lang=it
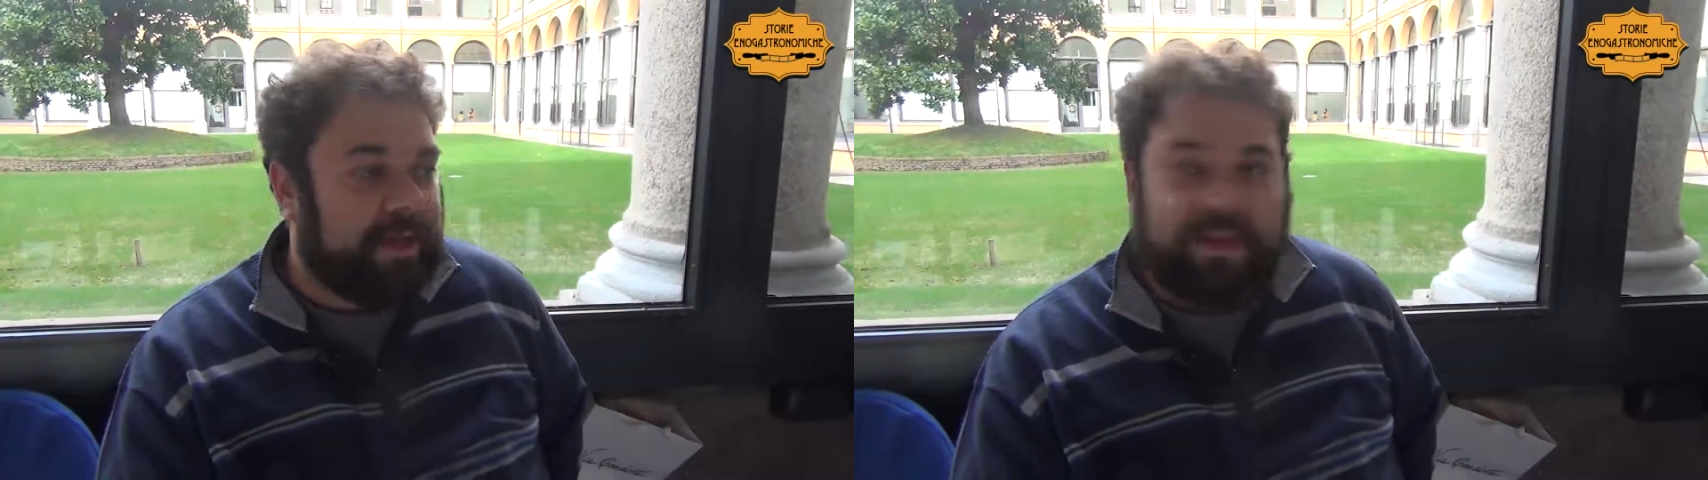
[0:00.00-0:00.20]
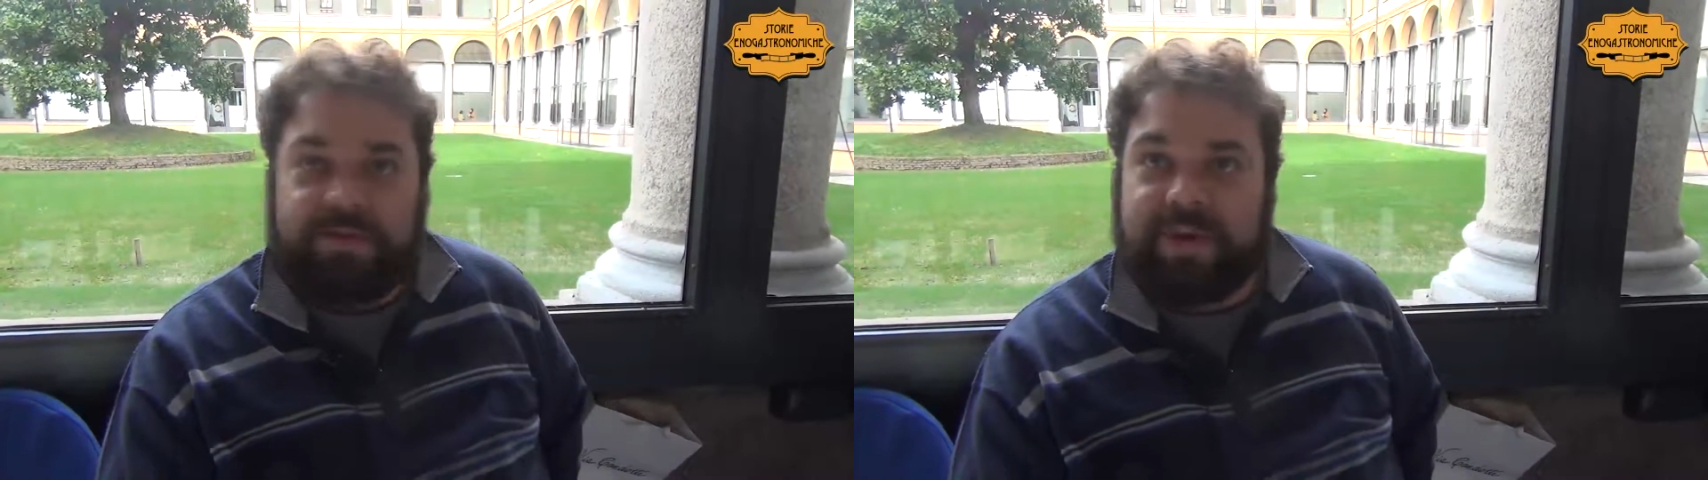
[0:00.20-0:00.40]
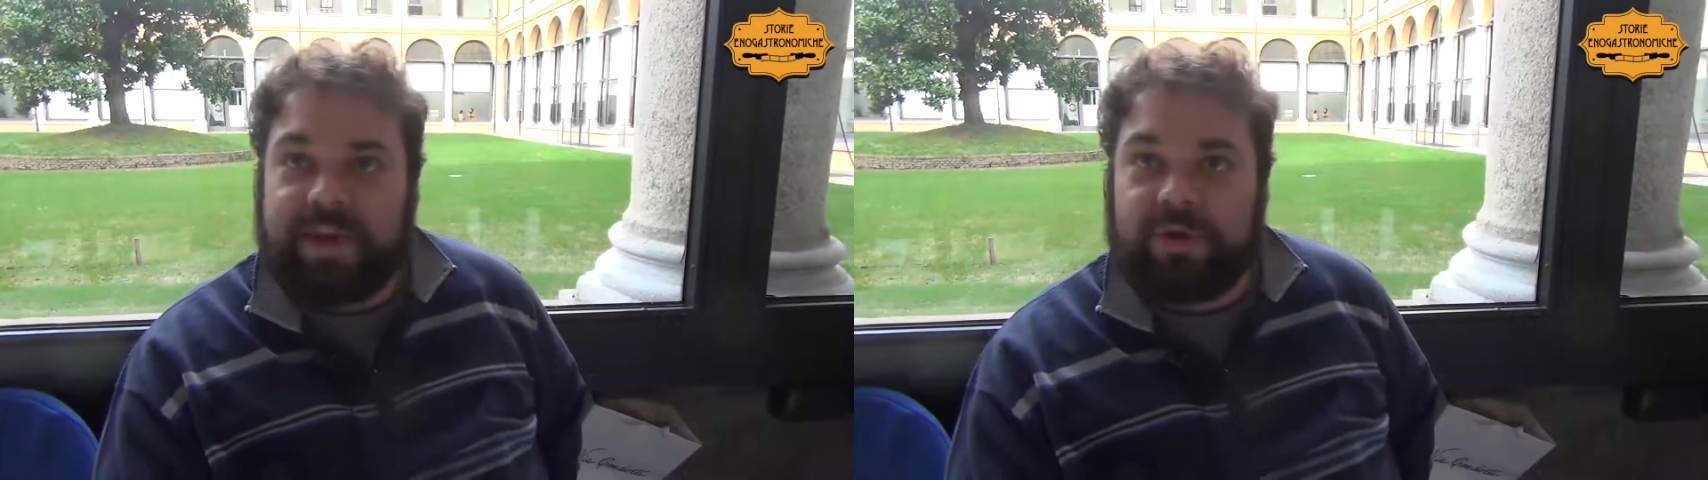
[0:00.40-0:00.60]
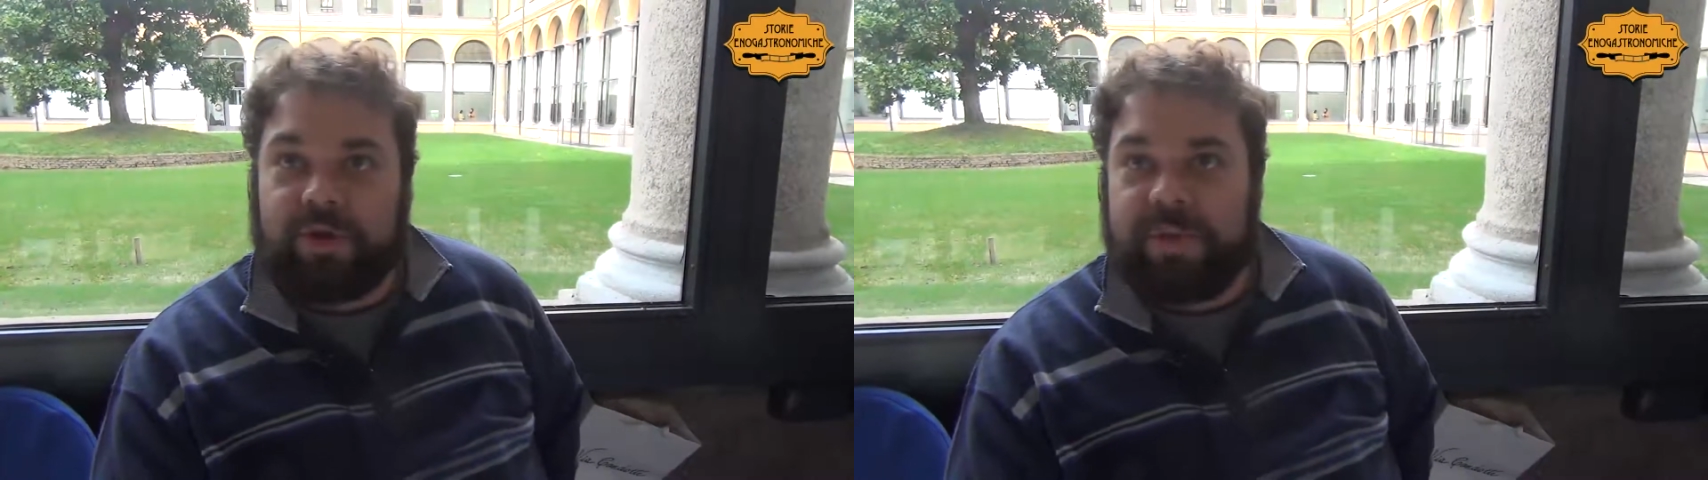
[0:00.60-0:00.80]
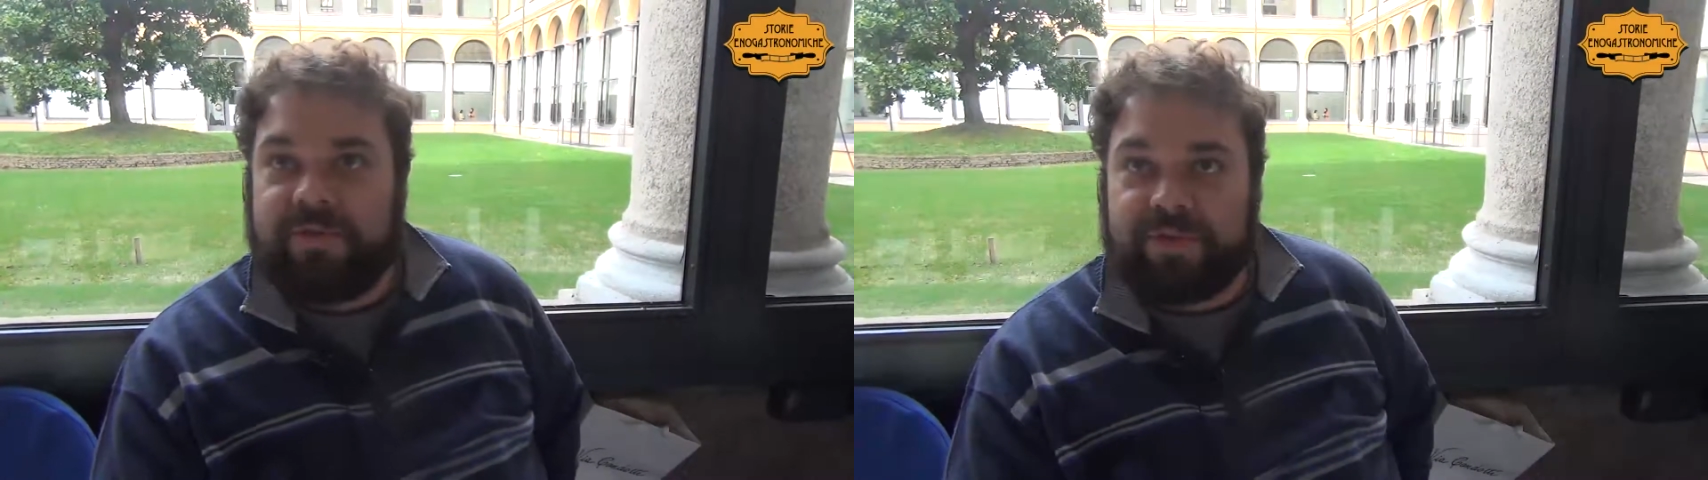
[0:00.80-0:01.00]
definito
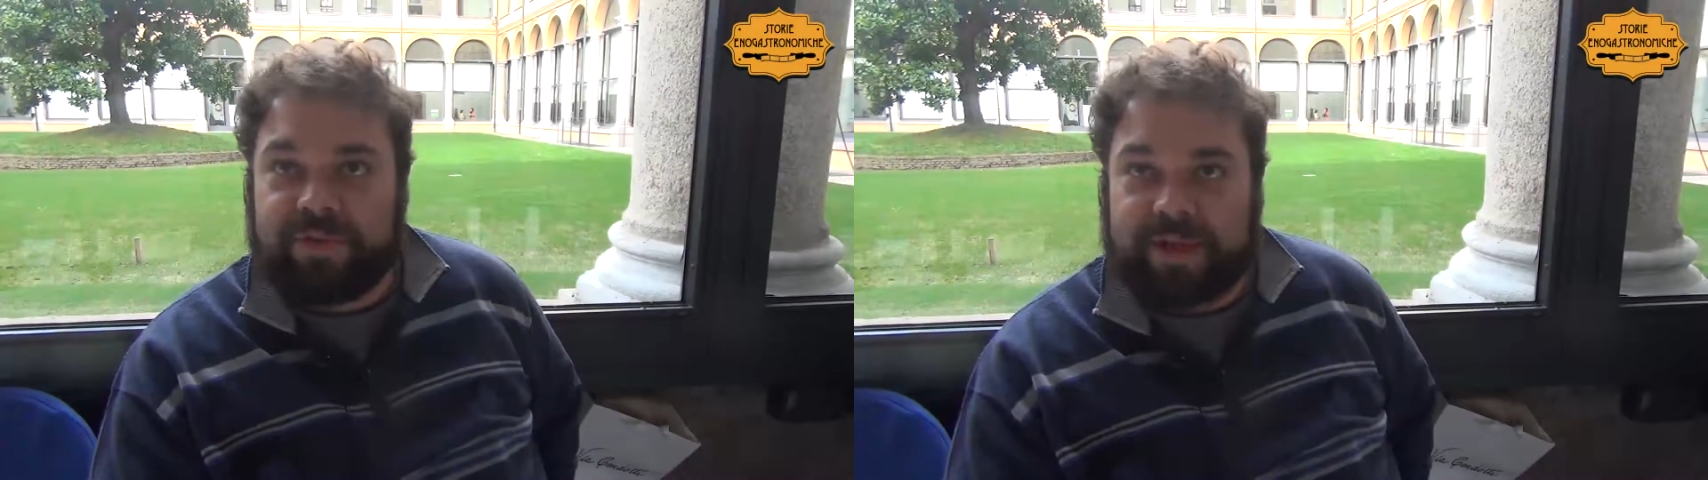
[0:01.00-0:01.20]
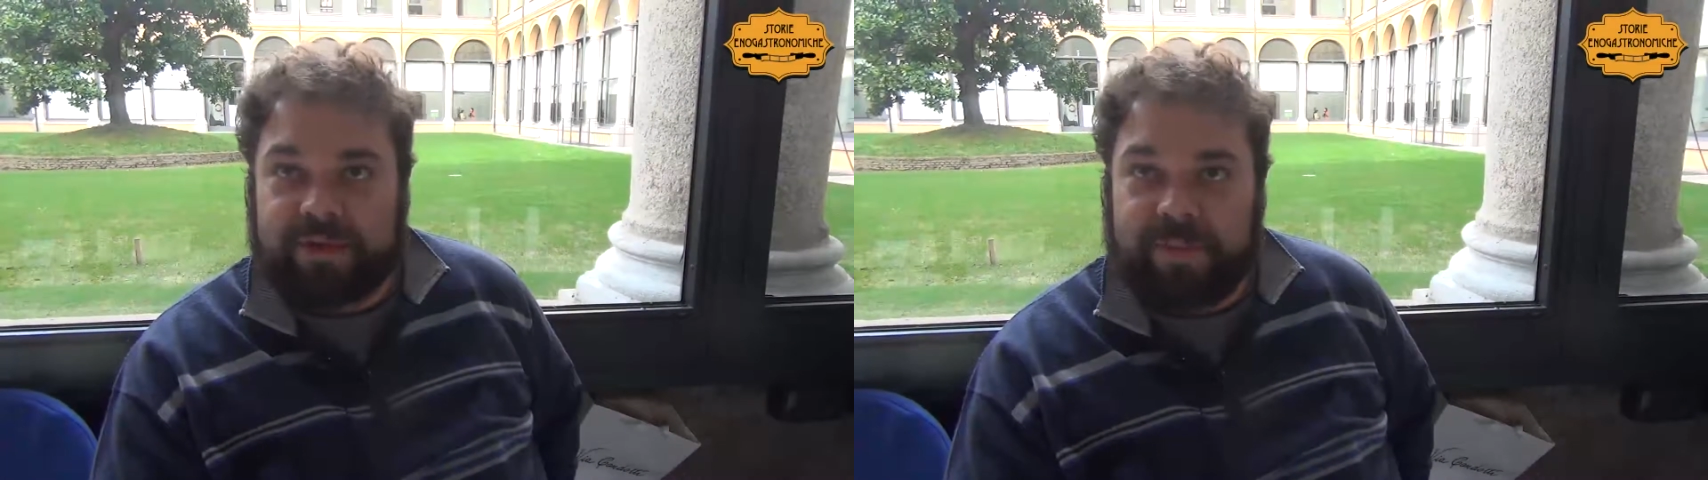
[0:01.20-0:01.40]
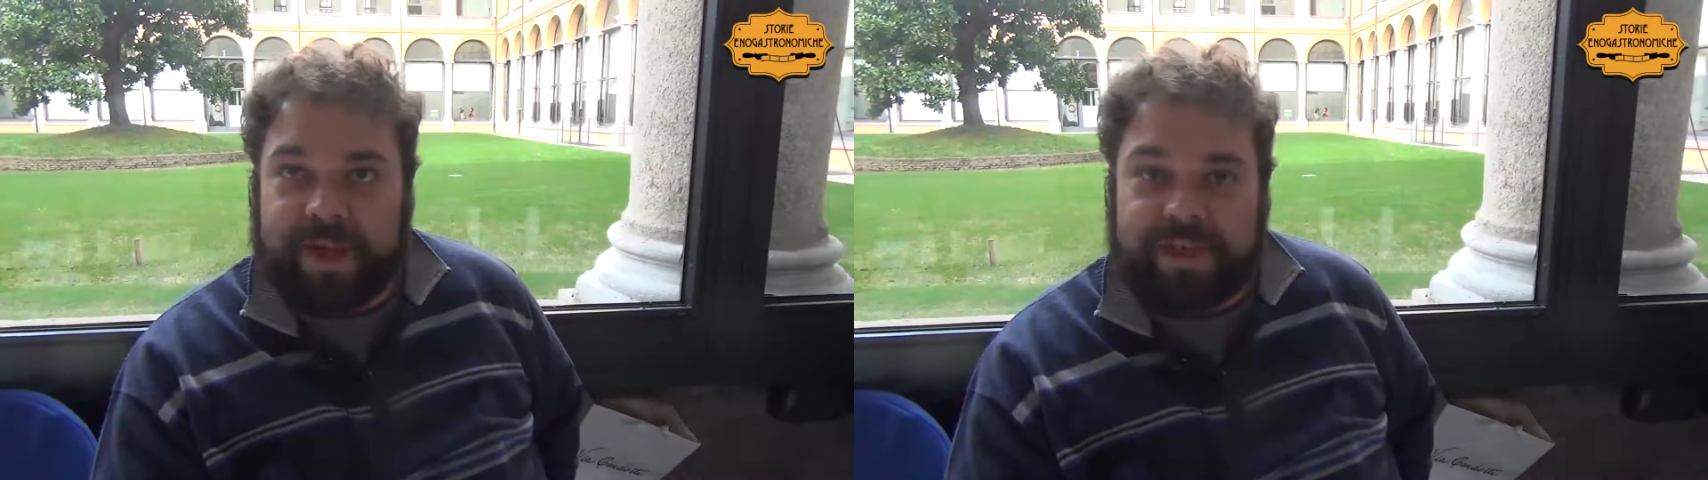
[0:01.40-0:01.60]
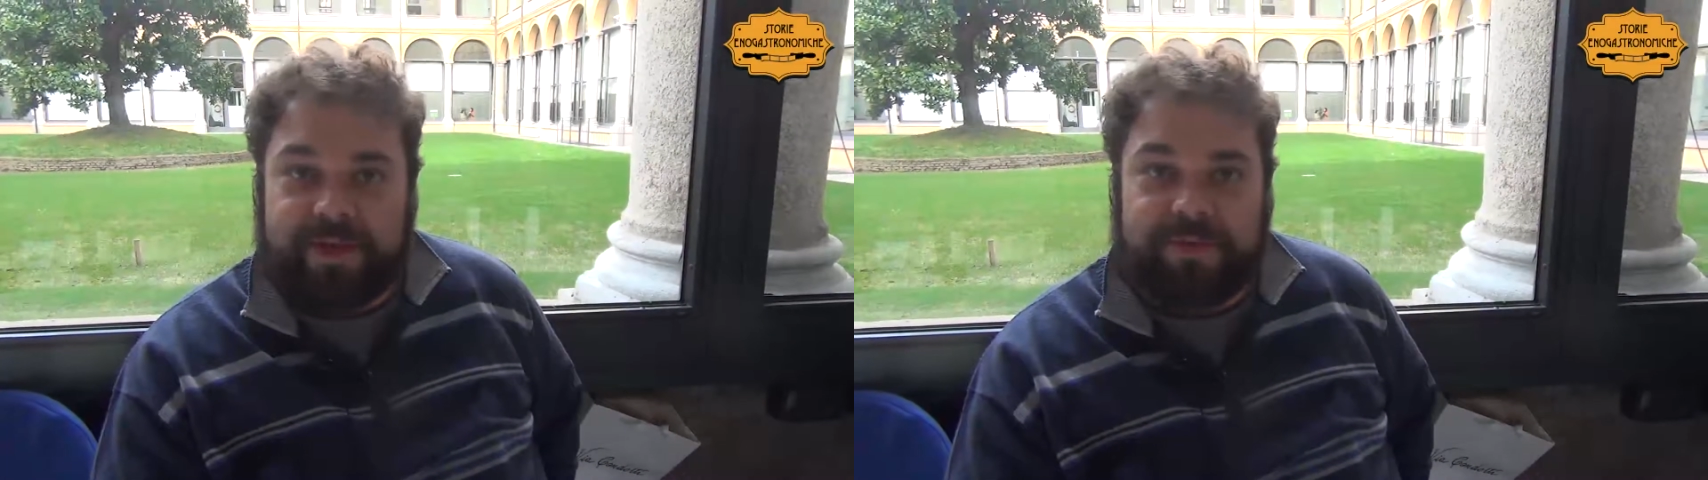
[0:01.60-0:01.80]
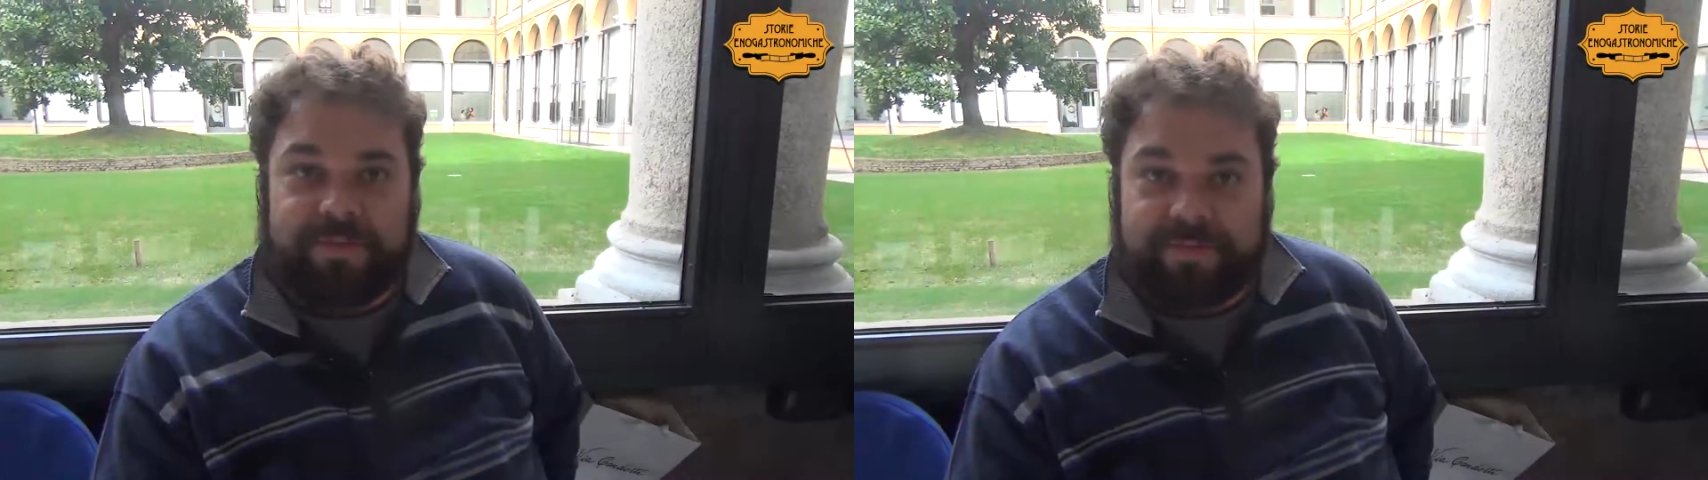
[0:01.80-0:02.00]
come fruttato
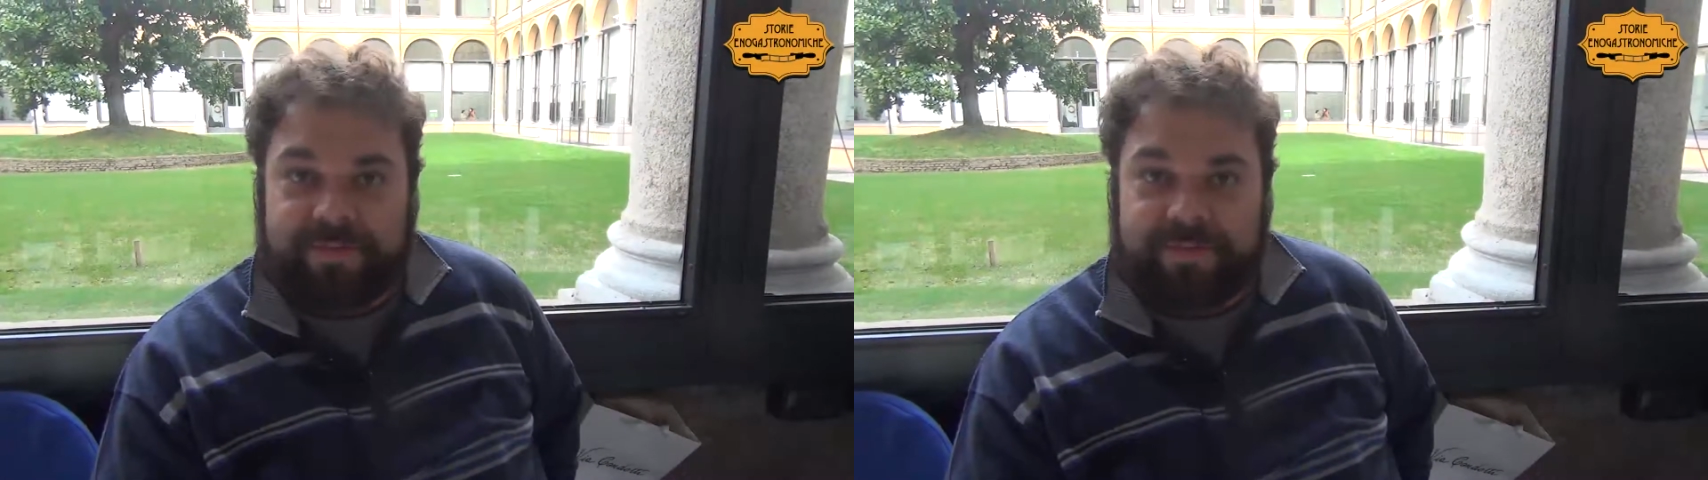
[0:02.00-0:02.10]
medio.